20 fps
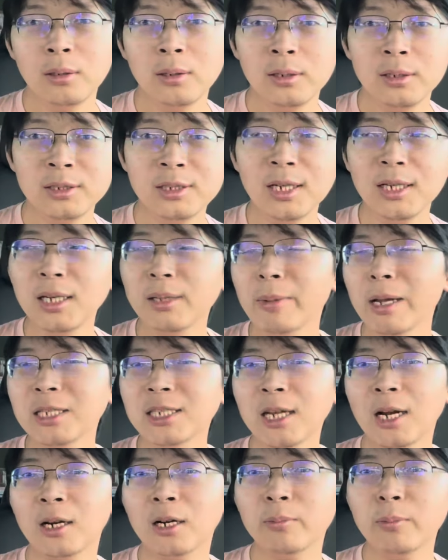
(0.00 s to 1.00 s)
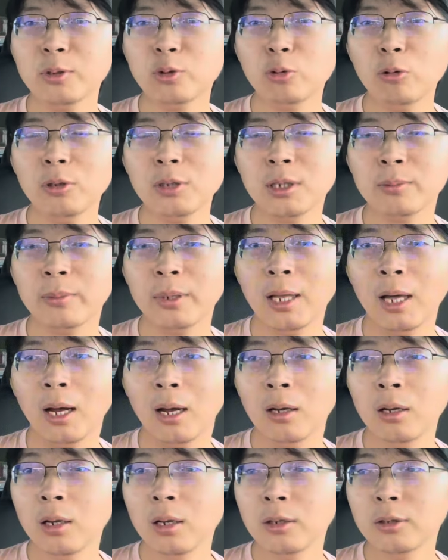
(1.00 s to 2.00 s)
心里面想什么说什么呢？
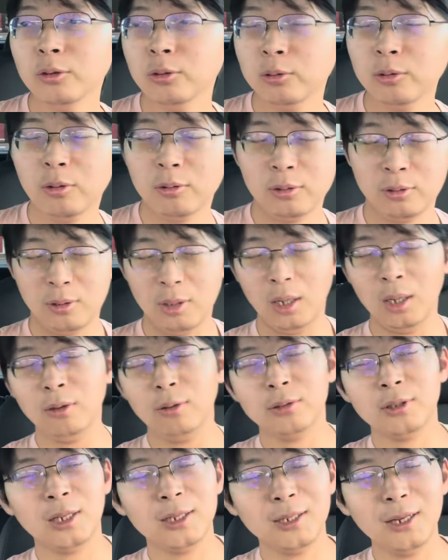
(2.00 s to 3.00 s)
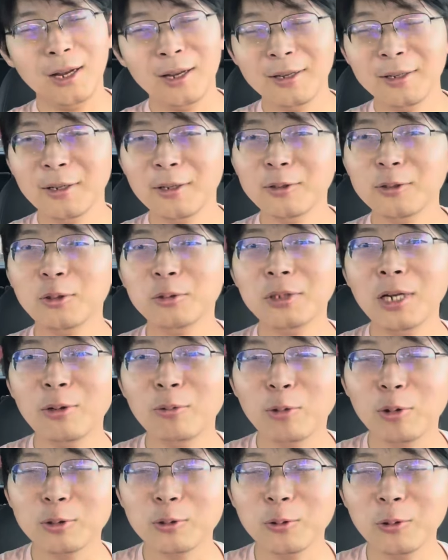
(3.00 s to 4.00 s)
哎呦，等一下，就像
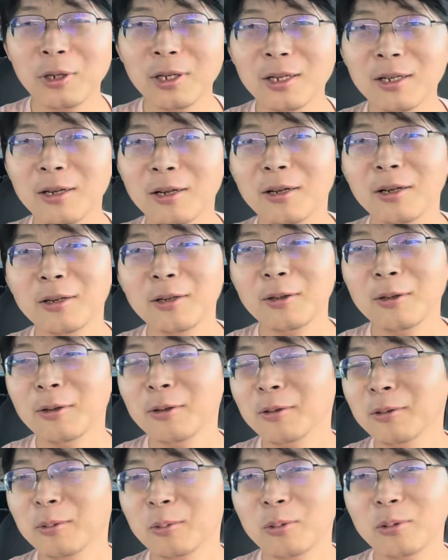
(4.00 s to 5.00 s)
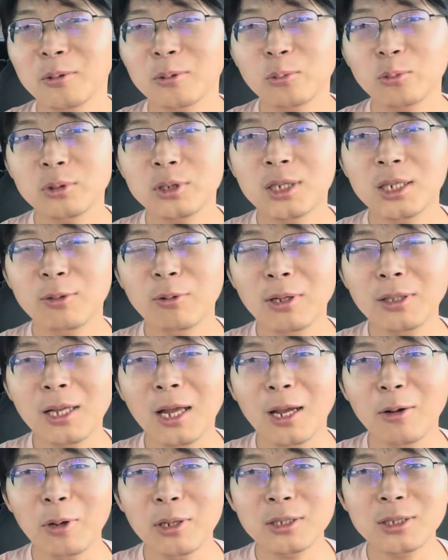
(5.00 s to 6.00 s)
我说那个喜欢
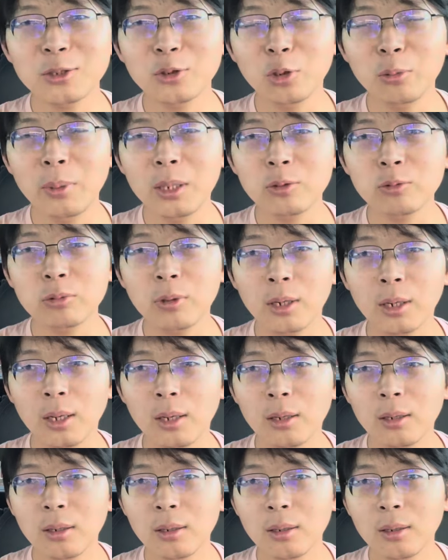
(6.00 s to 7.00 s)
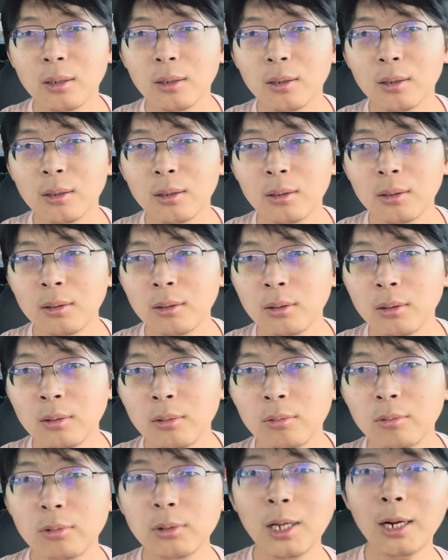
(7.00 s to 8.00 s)
台湾自由民主的呢，
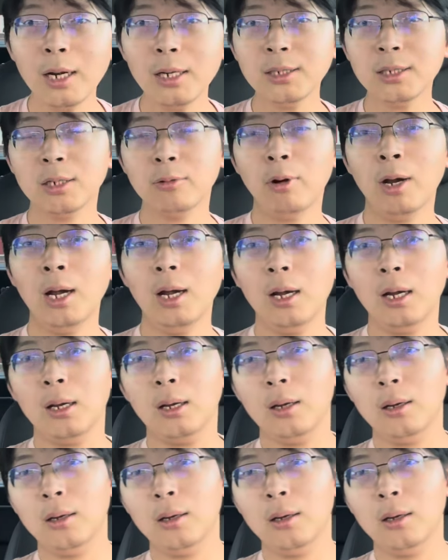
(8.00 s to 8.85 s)
我当然喜欢啊。